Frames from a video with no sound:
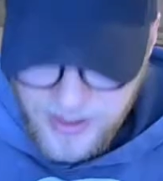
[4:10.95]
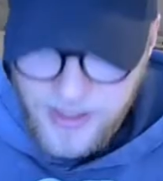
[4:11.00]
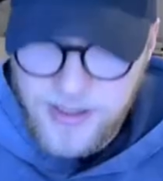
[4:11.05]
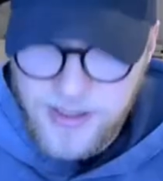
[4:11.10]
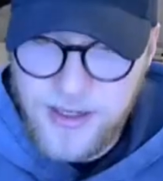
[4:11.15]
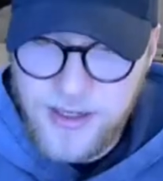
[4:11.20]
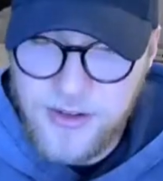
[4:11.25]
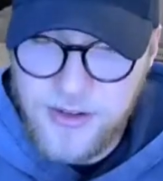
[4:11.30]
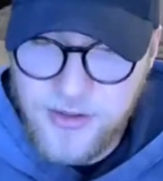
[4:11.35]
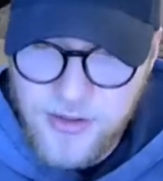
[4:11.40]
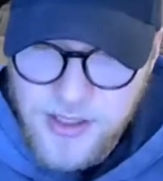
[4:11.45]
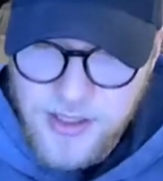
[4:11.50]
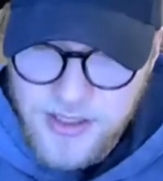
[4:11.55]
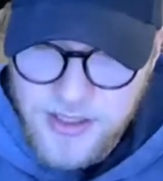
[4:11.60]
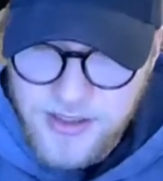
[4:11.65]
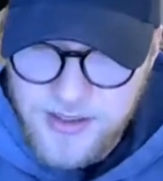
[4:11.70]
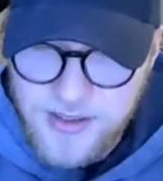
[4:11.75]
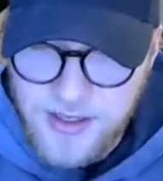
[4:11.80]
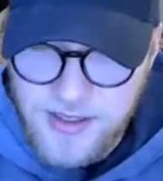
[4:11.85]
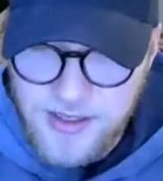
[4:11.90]
natürlich
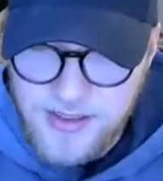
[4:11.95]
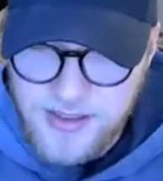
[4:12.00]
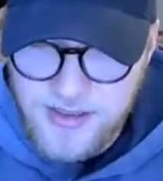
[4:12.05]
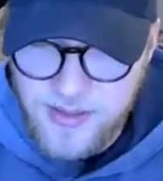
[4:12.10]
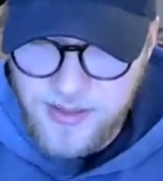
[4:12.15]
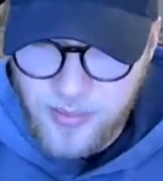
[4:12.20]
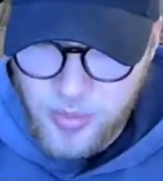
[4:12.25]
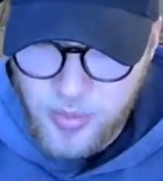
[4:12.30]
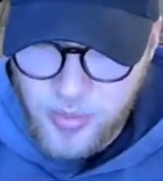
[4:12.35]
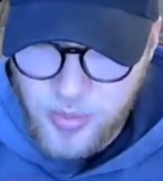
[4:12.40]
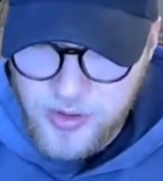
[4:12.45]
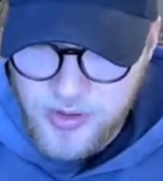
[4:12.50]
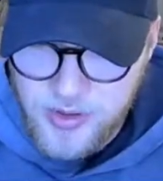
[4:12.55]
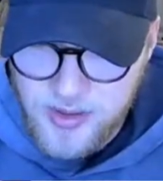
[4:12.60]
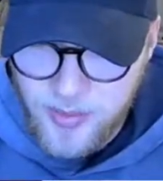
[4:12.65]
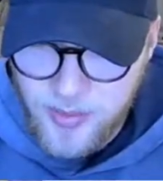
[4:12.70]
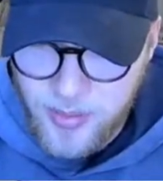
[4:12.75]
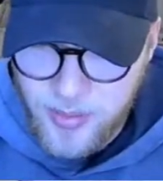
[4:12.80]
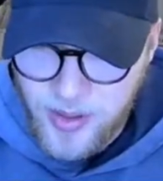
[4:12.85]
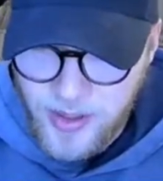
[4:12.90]
das Booster
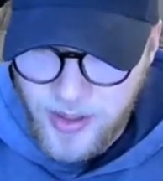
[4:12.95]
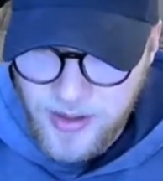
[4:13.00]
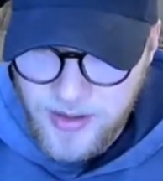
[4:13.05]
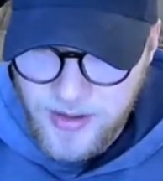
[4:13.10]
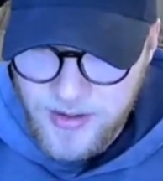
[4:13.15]
Pack.